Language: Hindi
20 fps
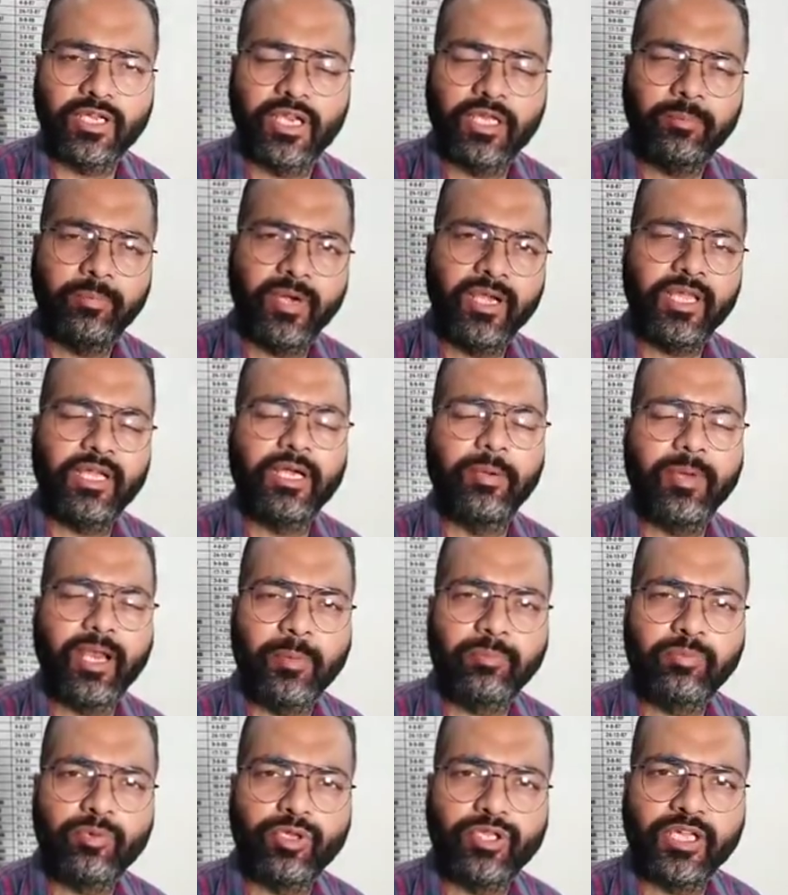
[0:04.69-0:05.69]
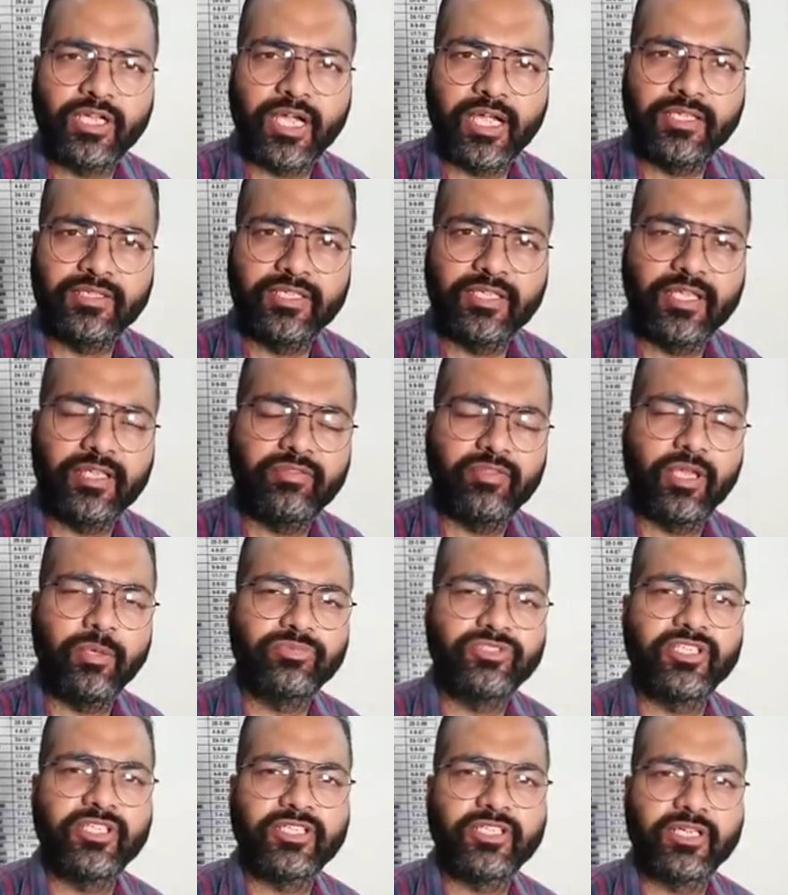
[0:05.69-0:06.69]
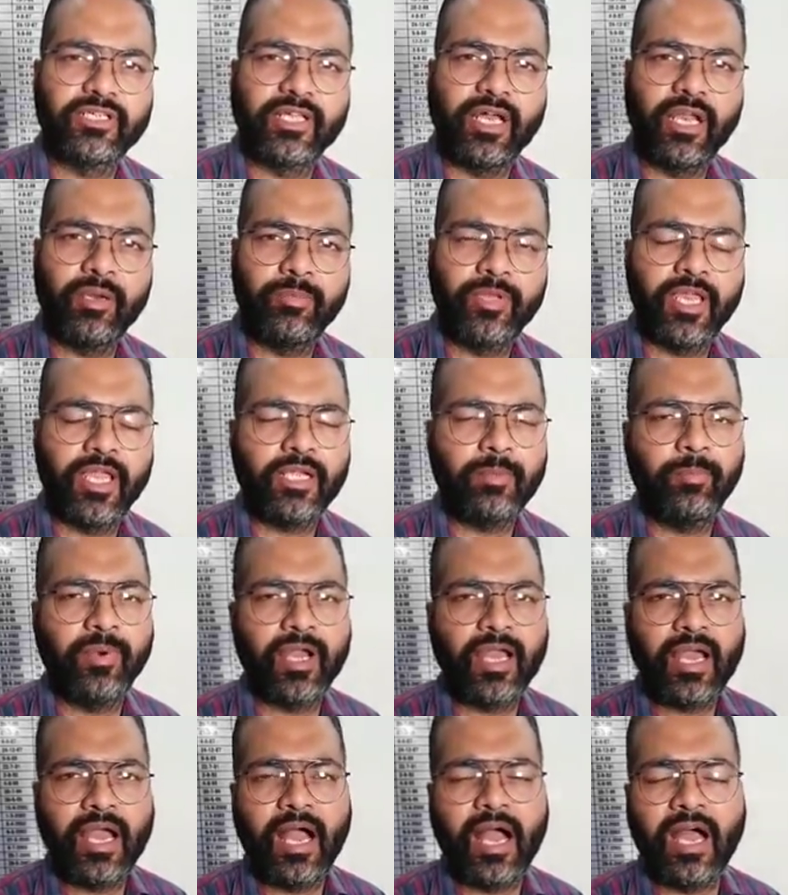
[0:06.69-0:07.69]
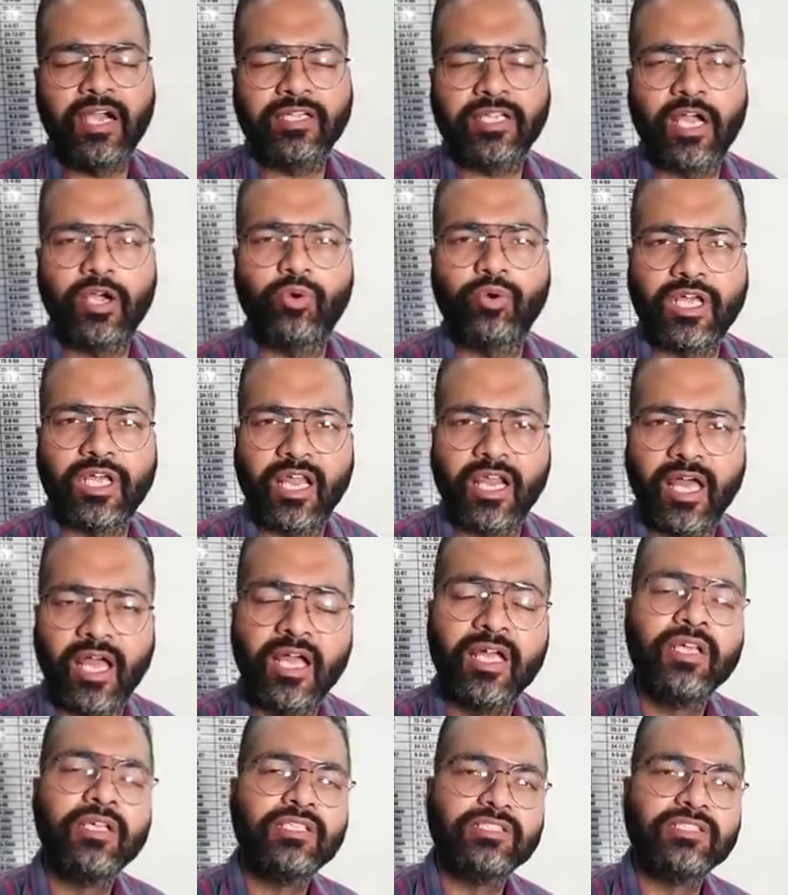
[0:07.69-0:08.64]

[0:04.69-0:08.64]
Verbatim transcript: कल एक बड़ी खबर आपको दिखाई थी कि सीएम सिटी करनाल में एक बड़ा आटा घोटाला